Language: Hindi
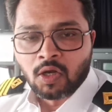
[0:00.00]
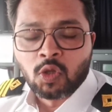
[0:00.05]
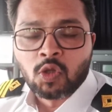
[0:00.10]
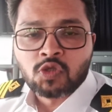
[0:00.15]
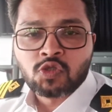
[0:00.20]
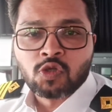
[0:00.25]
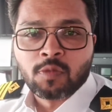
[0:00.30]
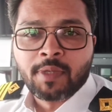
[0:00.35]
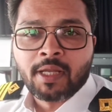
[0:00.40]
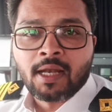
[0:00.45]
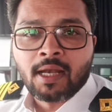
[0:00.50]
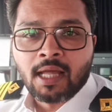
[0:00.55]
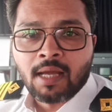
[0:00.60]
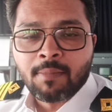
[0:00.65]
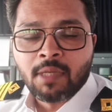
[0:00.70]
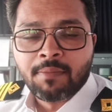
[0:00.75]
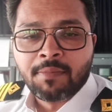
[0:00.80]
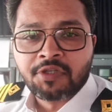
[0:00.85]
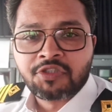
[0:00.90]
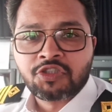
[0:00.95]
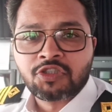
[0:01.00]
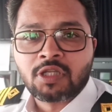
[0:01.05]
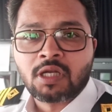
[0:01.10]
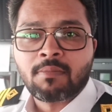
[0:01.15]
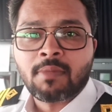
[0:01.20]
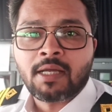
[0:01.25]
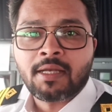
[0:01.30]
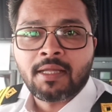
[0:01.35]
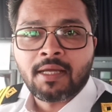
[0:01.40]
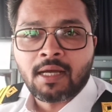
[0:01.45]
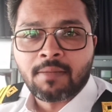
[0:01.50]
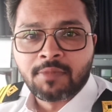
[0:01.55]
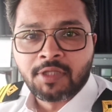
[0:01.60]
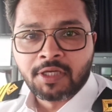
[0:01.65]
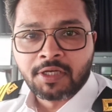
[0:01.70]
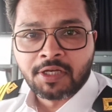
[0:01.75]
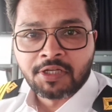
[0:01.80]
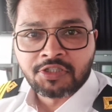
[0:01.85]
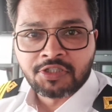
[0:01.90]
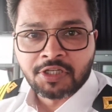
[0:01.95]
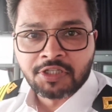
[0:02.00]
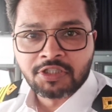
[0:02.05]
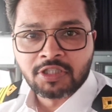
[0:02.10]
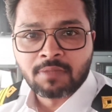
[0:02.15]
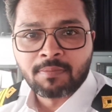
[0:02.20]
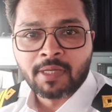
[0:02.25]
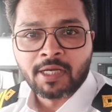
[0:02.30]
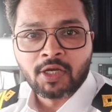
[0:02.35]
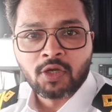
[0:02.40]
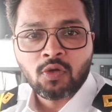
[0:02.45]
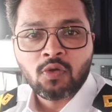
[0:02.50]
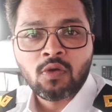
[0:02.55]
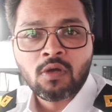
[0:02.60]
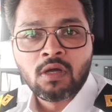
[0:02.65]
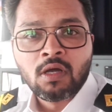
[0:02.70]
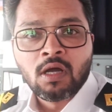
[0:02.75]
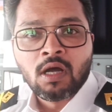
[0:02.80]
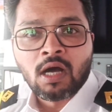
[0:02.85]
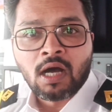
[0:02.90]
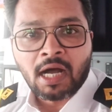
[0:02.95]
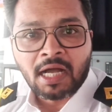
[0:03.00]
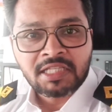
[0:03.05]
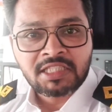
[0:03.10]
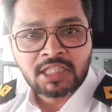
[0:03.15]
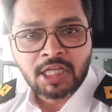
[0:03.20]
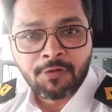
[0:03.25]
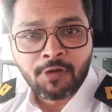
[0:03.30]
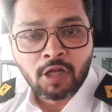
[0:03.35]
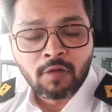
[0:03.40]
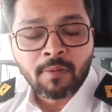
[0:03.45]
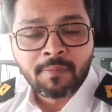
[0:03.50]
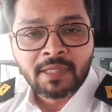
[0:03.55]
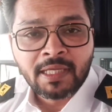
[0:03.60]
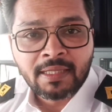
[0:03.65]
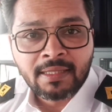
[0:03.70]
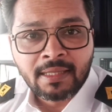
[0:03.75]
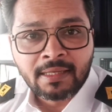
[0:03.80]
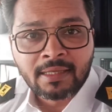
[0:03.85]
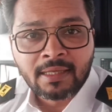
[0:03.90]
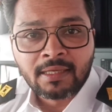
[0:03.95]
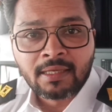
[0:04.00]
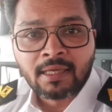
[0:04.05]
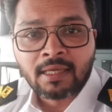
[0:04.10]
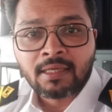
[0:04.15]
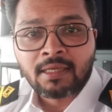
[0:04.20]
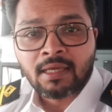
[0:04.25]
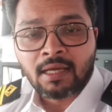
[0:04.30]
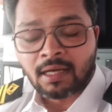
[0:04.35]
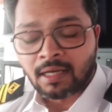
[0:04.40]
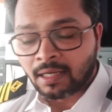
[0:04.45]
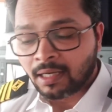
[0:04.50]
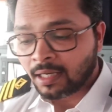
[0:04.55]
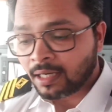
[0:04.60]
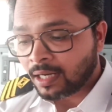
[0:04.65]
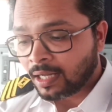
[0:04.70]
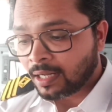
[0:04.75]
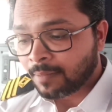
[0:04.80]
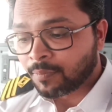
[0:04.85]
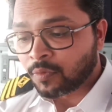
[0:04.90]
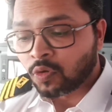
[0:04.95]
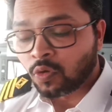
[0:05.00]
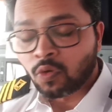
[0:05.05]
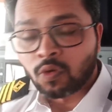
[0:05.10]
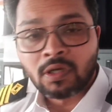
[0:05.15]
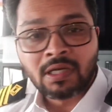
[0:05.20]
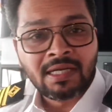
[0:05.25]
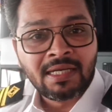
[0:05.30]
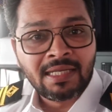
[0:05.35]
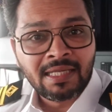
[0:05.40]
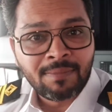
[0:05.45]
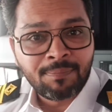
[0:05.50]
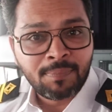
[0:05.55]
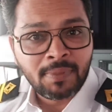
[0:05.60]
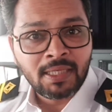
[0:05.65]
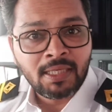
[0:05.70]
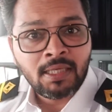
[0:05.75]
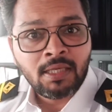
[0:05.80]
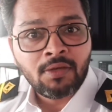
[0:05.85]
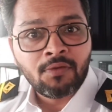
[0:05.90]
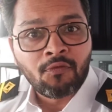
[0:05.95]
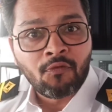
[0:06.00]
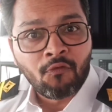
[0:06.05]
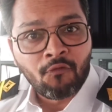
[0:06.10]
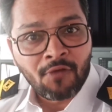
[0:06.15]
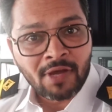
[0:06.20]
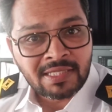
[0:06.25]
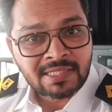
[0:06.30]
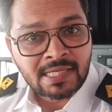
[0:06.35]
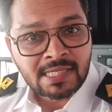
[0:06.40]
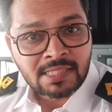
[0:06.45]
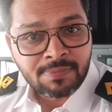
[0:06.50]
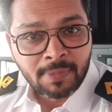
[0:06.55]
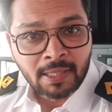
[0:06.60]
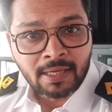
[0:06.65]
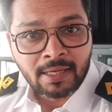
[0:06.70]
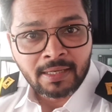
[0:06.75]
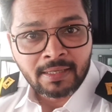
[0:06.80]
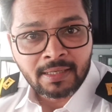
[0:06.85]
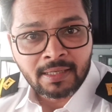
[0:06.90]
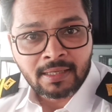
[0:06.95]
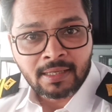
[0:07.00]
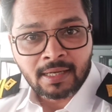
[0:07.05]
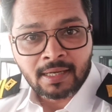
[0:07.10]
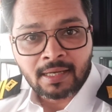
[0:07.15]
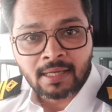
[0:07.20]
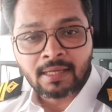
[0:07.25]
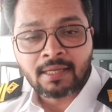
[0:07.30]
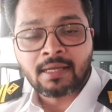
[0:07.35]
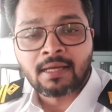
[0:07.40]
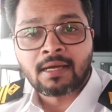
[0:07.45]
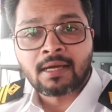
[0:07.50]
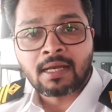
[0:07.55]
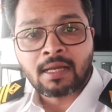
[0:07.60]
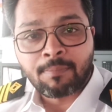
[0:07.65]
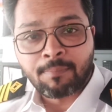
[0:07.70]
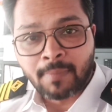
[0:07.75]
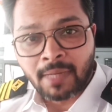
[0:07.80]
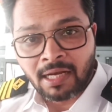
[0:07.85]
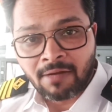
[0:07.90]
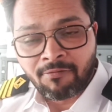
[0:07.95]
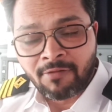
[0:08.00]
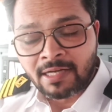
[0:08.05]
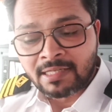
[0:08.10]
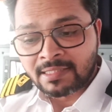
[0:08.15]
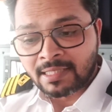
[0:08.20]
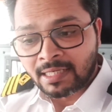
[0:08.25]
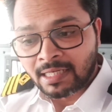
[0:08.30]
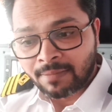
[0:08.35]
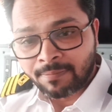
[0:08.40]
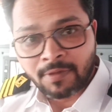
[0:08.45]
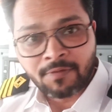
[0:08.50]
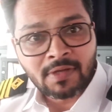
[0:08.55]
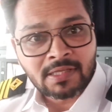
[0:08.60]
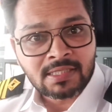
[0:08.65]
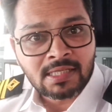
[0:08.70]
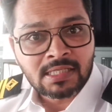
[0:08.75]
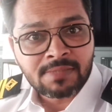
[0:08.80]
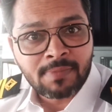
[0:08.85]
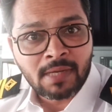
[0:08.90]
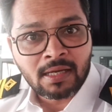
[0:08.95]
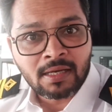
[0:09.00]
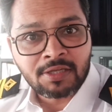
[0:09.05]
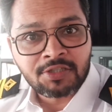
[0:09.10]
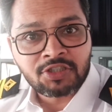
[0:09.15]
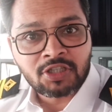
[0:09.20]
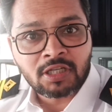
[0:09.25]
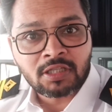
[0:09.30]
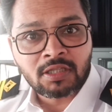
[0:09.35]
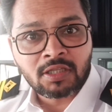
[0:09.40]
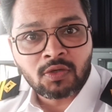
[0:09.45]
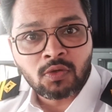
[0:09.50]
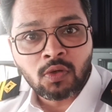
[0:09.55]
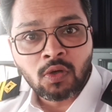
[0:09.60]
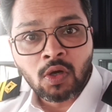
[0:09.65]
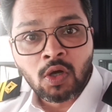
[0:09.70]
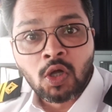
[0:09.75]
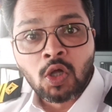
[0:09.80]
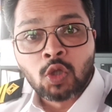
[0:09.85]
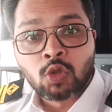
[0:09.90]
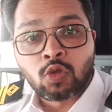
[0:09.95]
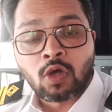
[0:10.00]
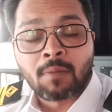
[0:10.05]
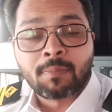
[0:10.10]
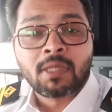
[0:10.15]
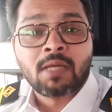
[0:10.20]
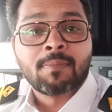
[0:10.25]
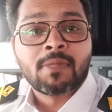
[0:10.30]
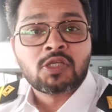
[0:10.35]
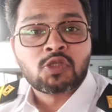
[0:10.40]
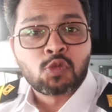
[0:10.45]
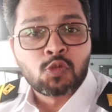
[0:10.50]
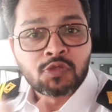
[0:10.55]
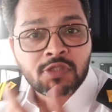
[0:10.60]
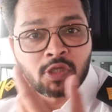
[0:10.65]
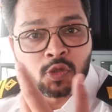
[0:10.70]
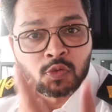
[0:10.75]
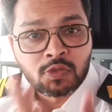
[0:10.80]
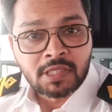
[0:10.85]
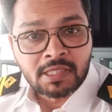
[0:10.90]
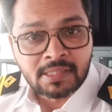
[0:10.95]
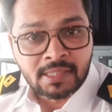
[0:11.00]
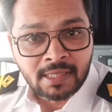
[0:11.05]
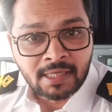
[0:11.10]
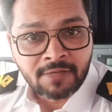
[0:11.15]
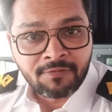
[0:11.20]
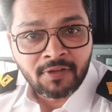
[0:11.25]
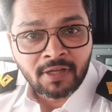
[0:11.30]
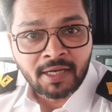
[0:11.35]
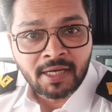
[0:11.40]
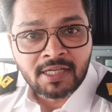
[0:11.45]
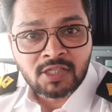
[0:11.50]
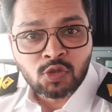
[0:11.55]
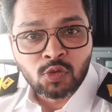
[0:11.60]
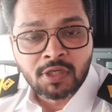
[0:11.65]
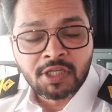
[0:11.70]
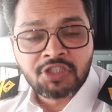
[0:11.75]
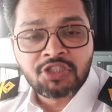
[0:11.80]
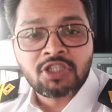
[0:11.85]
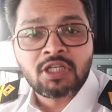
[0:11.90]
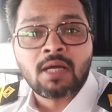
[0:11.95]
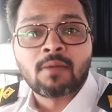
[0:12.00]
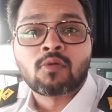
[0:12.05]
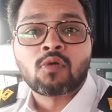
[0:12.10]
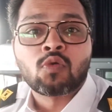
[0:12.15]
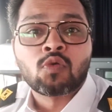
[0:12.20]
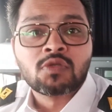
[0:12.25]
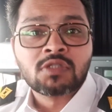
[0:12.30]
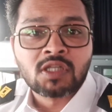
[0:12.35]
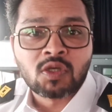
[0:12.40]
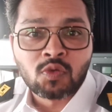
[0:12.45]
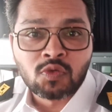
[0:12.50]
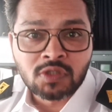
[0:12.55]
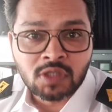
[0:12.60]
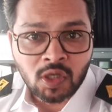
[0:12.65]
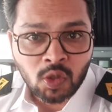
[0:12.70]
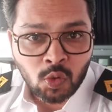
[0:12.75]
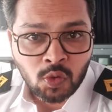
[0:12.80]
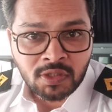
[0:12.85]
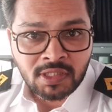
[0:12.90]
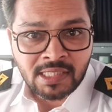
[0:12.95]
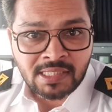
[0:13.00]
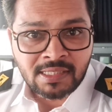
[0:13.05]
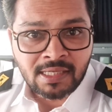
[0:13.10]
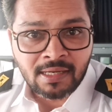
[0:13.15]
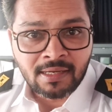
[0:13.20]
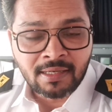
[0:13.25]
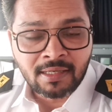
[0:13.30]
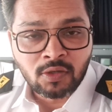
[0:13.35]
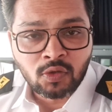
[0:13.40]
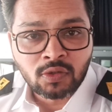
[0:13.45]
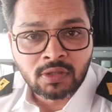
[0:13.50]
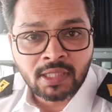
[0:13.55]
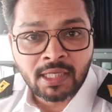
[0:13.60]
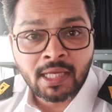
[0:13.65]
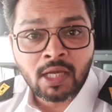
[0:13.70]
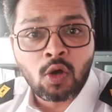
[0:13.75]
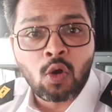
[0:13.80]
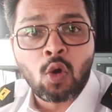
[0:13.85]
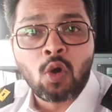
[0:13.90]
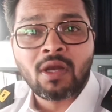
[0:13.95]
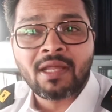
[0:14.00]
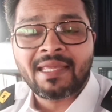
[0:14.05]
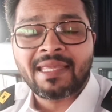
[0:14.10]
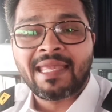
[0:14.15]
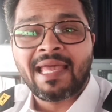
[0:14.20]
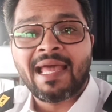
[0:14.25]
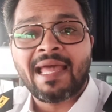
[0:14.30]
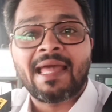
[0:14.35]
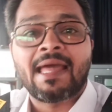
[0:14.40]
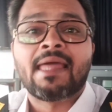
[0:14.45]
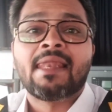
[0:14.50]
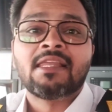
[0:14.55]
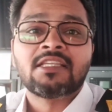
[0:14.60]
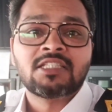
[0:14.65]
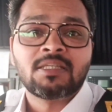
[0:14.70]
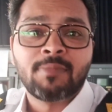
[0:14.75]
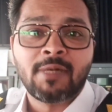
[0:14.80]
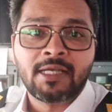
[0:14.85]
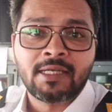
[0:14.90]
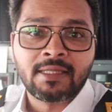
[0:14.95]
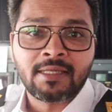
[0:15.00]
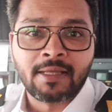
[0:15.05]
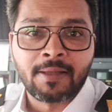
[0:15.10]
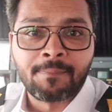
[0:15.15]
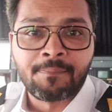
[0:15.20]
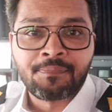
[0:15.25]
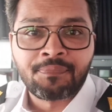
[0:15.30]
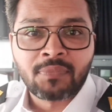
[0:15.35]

तो दोस्तों मेरा नाम है मच्छिंद्र माने आप देख रहे हैं स्ट्रेंजर मरीनो आज के वीडियो में हम ये देखेंगे कि अगर आपको डीपी वेसल्स में करियर करना है अगर आप मेन फील्ड से डीपी वेसल्स में आना चाहते हो तो आपके पास कौन से कौन से सर्टिफिकेट्स होने चाहिए आपको कौन से कौन से कोर्सेस करने होते हैं और क्या एलिजिबिलिटी है